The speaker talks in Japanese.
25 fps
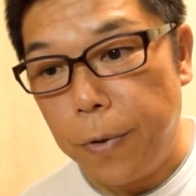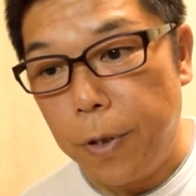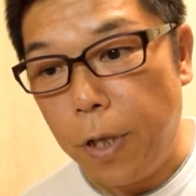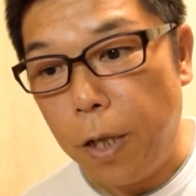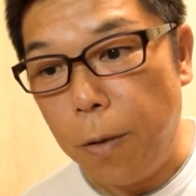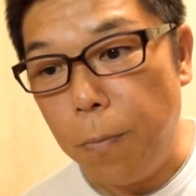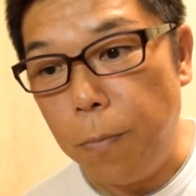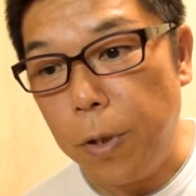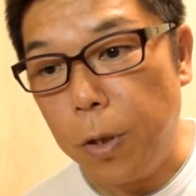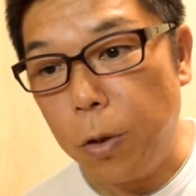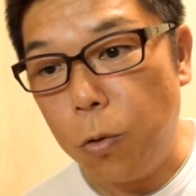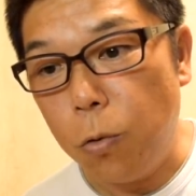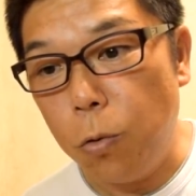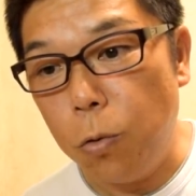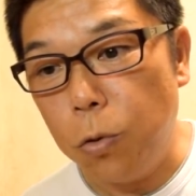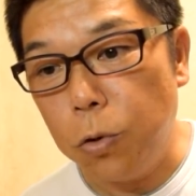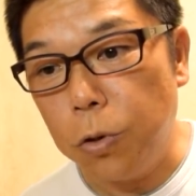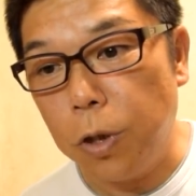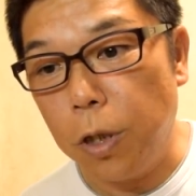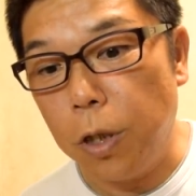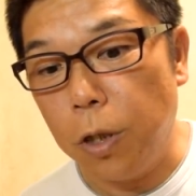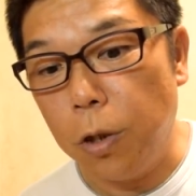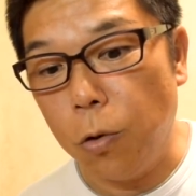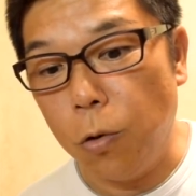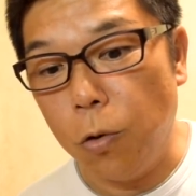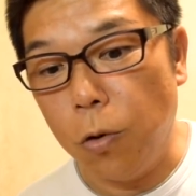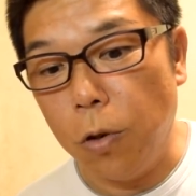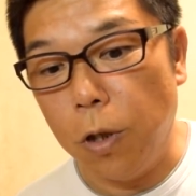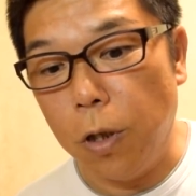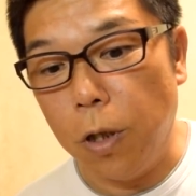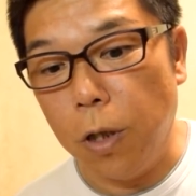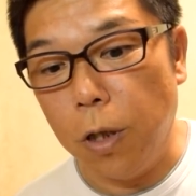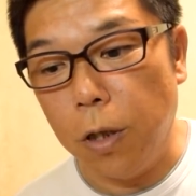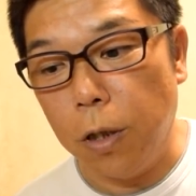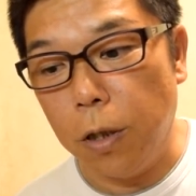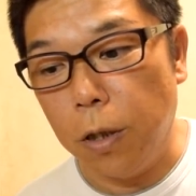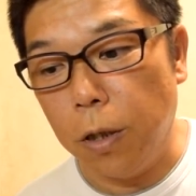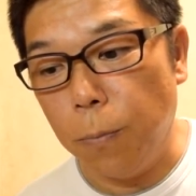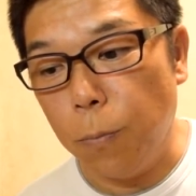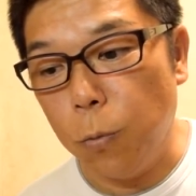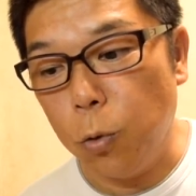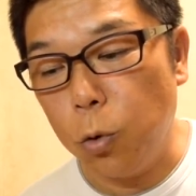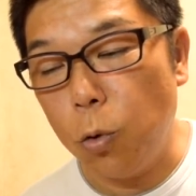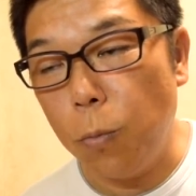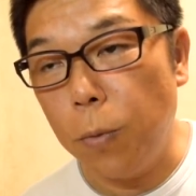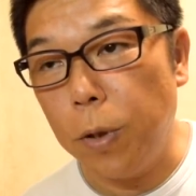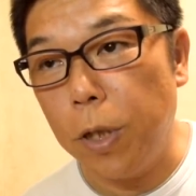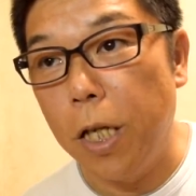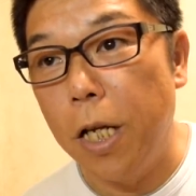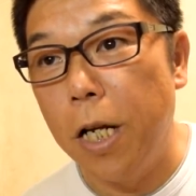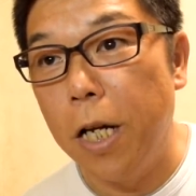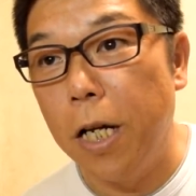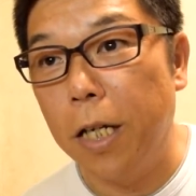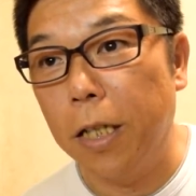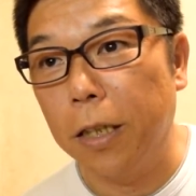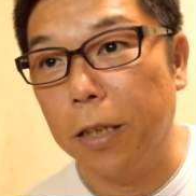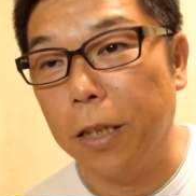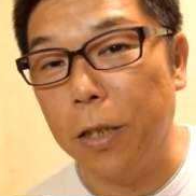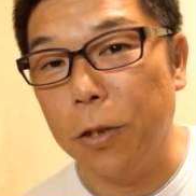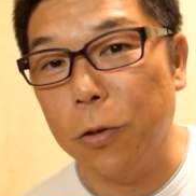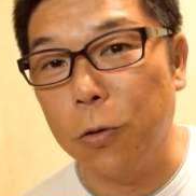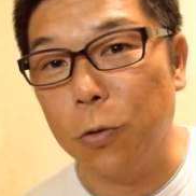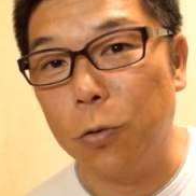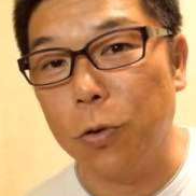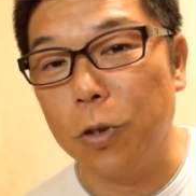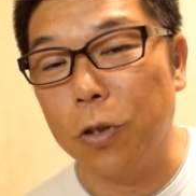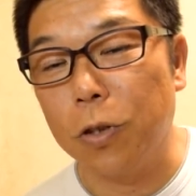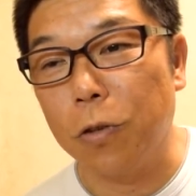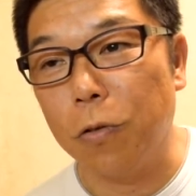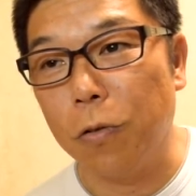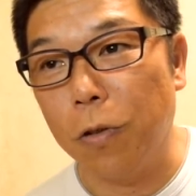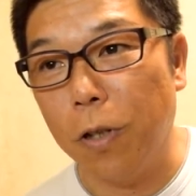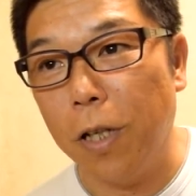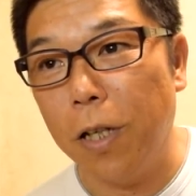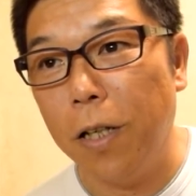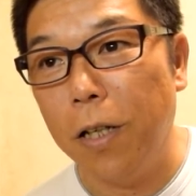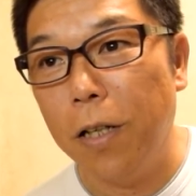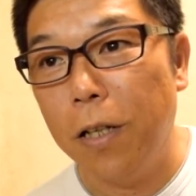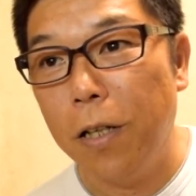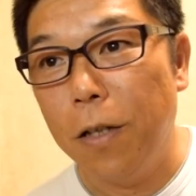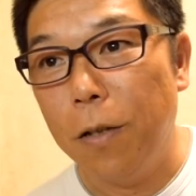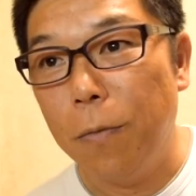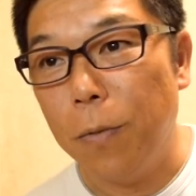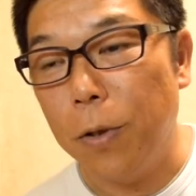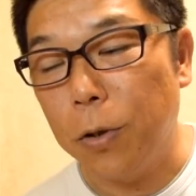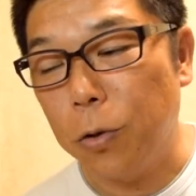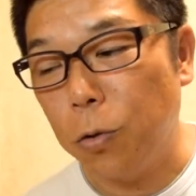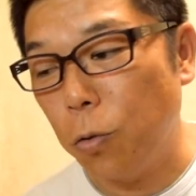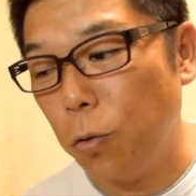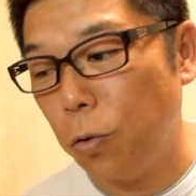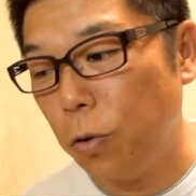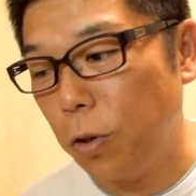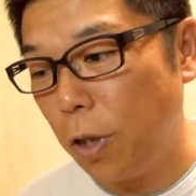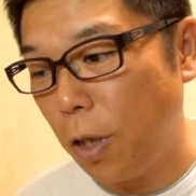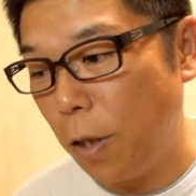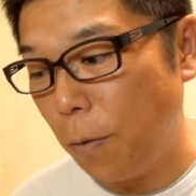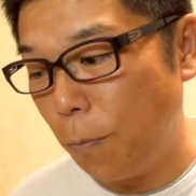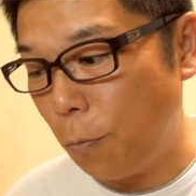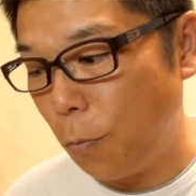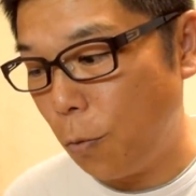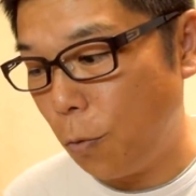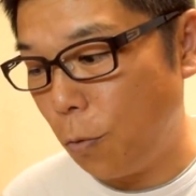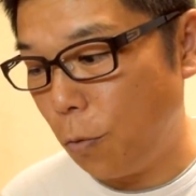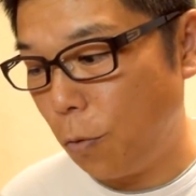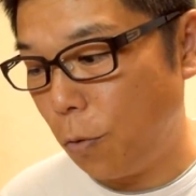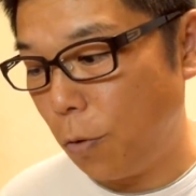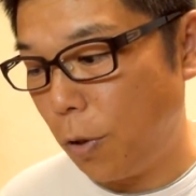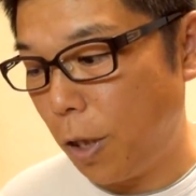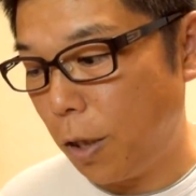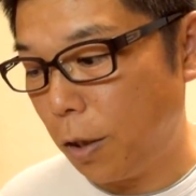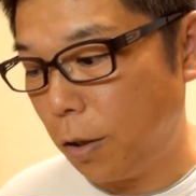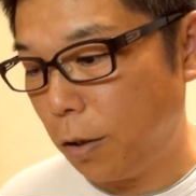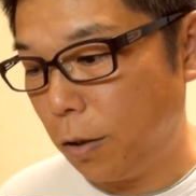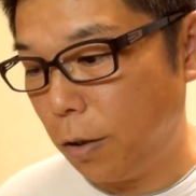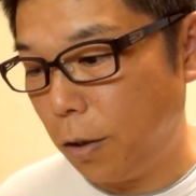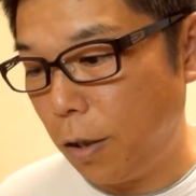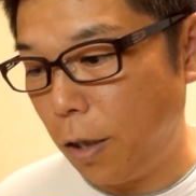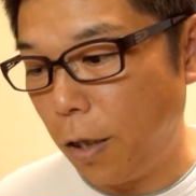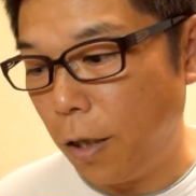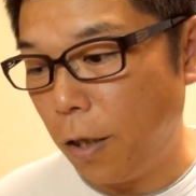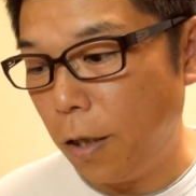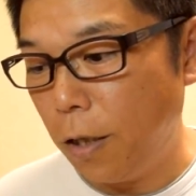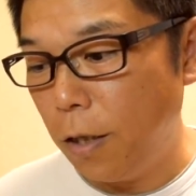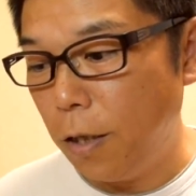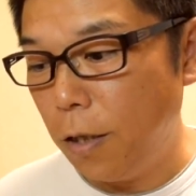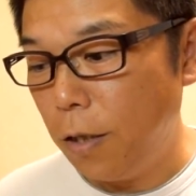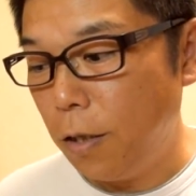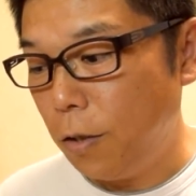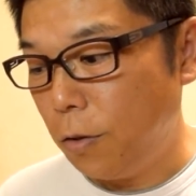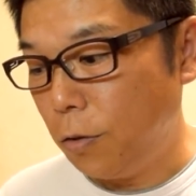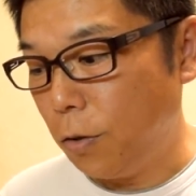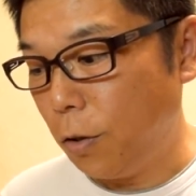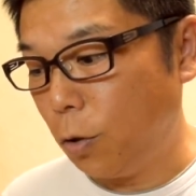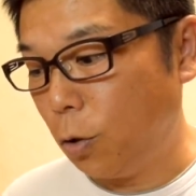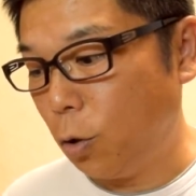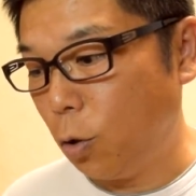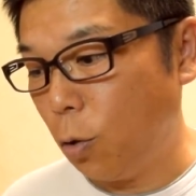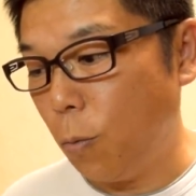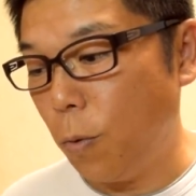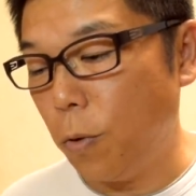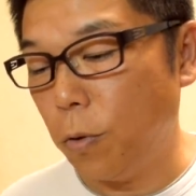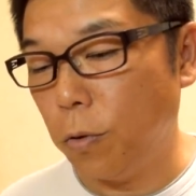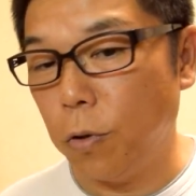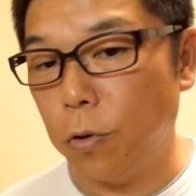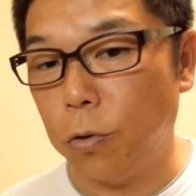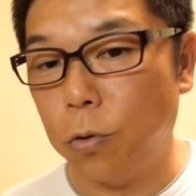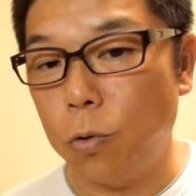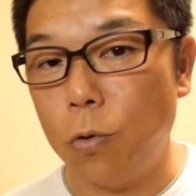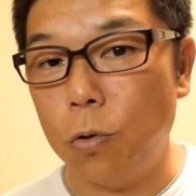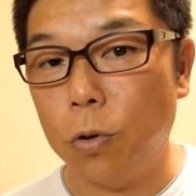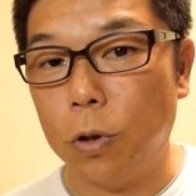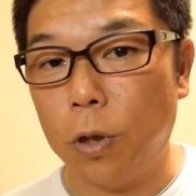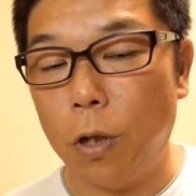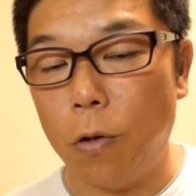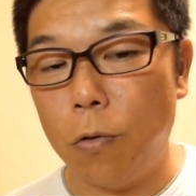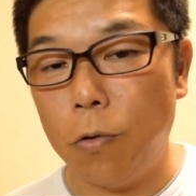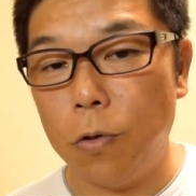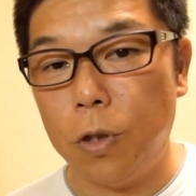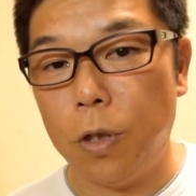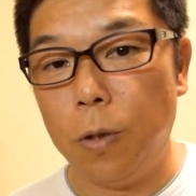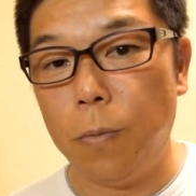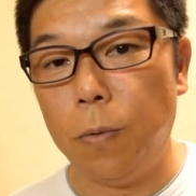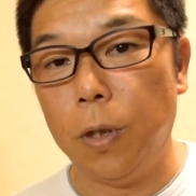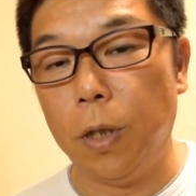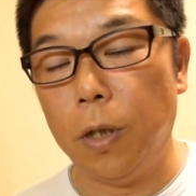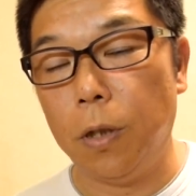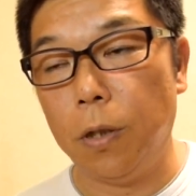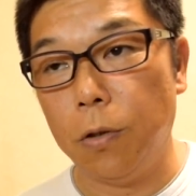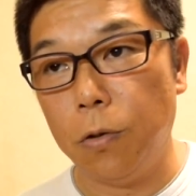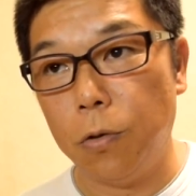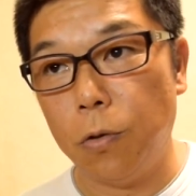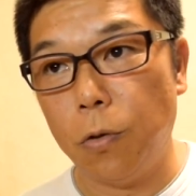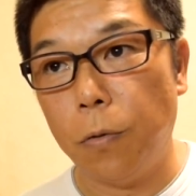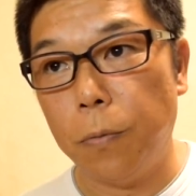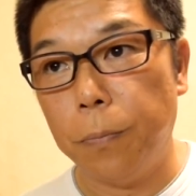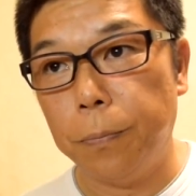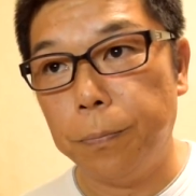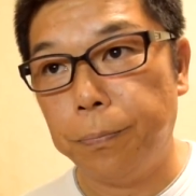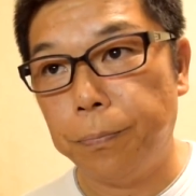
あんまり高性能は、ね、求めてなかったりするんですけどね。まあ、そんなんもあって、Z マウントはすごく楽しみなんですよ。